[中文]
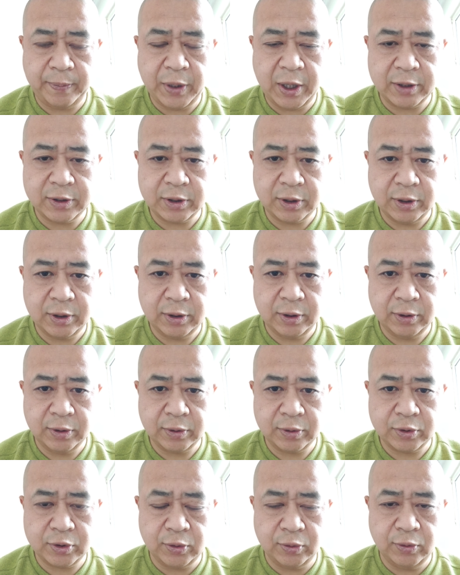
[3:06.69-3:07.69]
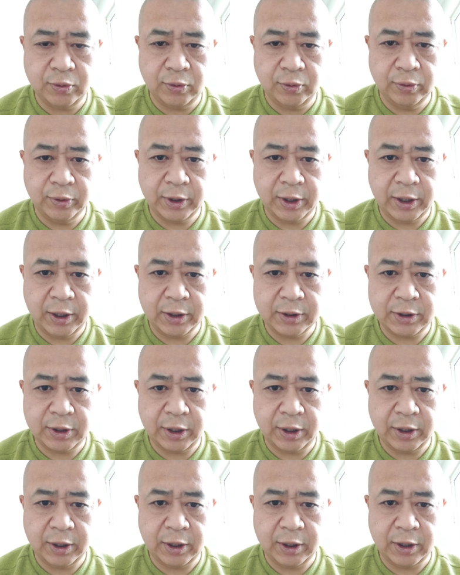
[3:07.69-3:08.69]
变成中共的
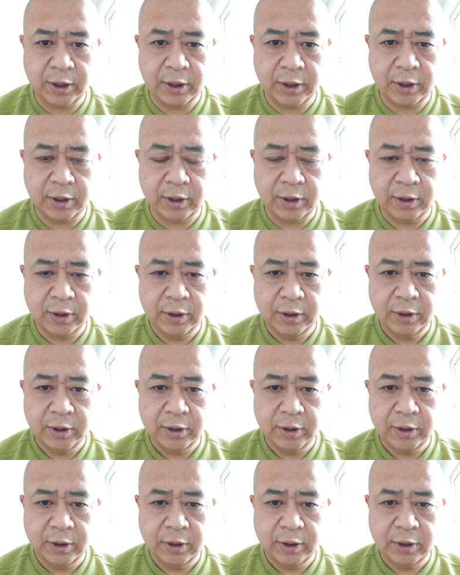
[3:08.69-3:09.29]
这个